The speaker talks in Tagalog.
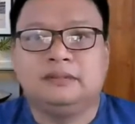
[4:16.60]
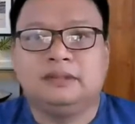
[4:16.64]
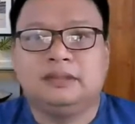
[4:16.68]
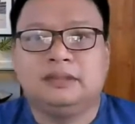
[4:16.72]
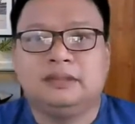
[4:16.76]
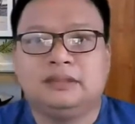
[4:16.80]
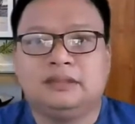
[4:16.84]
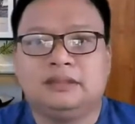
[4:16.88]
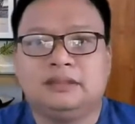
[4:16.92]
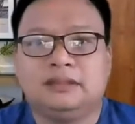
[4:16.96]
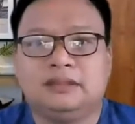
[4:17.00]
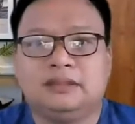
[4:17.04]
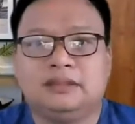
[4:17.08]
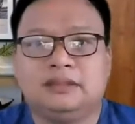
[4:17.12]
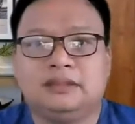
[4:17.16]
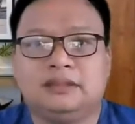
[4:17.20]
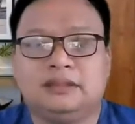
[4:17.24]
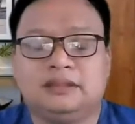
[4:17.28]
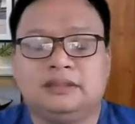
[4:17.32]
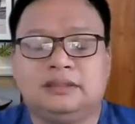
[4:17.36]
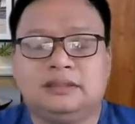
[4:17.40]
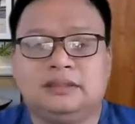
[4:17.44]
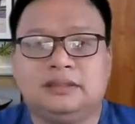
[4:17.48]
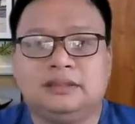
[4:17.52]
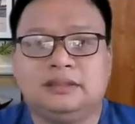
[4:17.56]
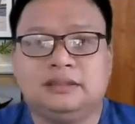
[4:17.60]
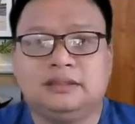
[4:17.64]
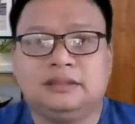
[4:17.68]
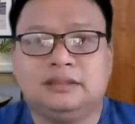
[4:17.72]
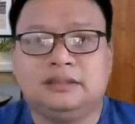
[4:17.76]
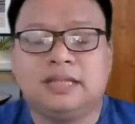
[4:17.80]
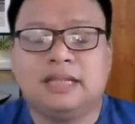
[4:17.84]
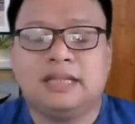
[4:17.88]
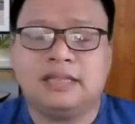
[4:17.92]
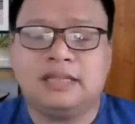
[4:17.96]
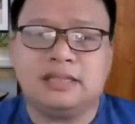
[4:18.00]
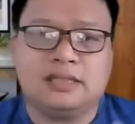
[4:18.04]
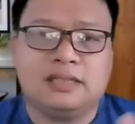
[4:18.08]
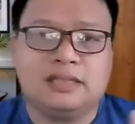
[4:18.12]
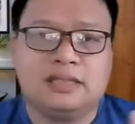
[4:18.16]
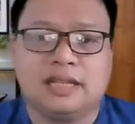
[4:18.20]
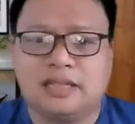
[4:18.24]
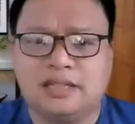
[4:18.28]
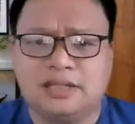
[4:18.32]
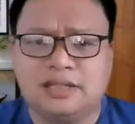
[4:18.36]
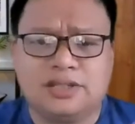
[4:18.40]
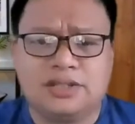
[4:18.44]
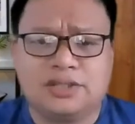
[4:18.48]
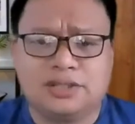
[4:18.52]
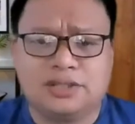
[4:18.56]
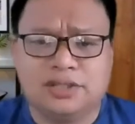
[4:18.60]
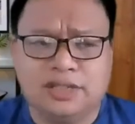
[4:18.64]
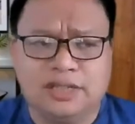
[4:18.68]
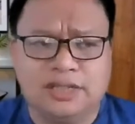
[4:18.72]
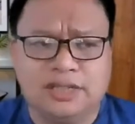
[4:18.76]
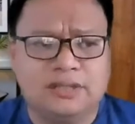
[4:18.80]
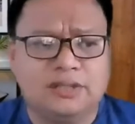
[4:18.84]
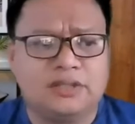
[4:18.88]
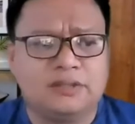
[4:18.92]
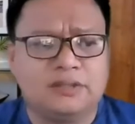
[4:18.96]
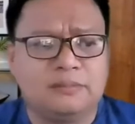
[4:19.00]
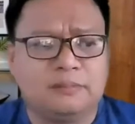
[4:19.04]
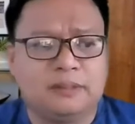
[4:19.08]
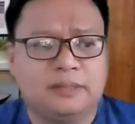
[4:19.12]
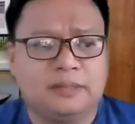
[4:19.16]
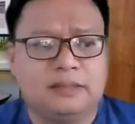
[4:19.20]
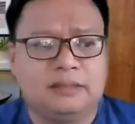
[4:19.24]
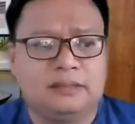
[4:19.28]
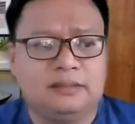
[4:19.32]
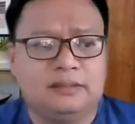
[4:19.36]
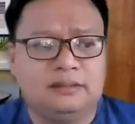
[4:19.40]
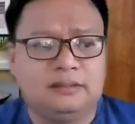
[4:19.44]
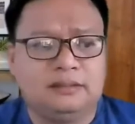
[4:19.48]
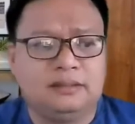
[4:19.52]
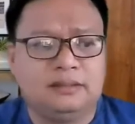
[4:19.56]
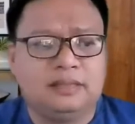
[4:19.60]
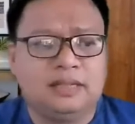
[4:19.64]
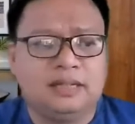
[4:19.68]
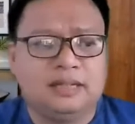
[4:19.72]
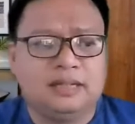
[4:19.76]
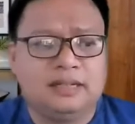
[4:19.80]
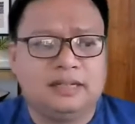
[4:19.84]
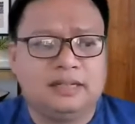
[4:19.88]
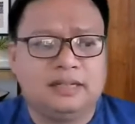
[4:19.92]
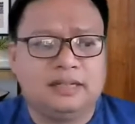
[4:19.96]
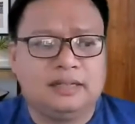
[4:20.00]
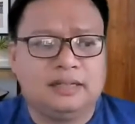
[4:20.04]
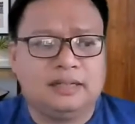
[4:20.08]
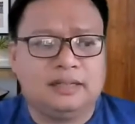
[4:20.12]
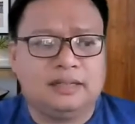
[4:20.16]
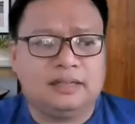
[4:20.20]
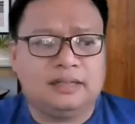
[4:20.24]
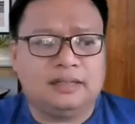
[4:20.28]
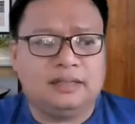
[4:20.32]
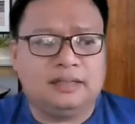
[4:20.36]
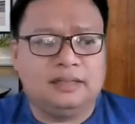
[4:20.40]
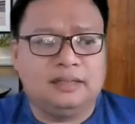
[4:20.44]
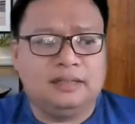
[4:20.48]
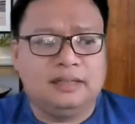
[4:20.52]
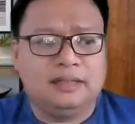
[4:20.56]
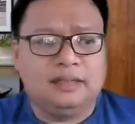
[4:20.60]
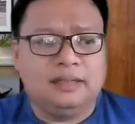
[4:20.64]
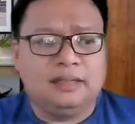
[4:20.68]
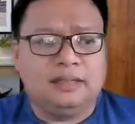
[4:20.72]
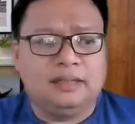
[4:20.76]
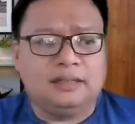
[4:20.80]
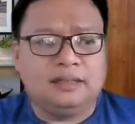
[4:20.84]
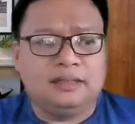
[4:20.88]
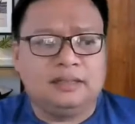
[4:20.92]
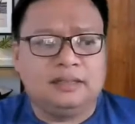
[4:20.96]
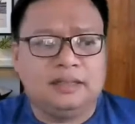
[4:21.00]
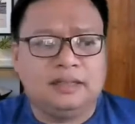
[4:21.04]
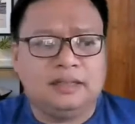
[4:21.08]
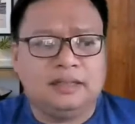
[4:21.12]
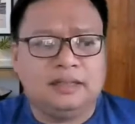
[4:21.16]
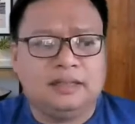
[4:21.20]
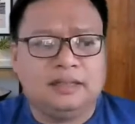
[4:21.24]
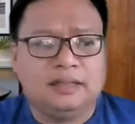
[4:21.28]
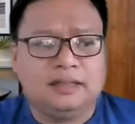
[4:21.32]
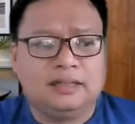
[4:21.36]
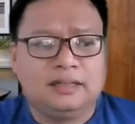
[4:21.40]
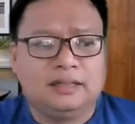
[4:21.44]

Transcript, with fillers: was not not just Jesus but the the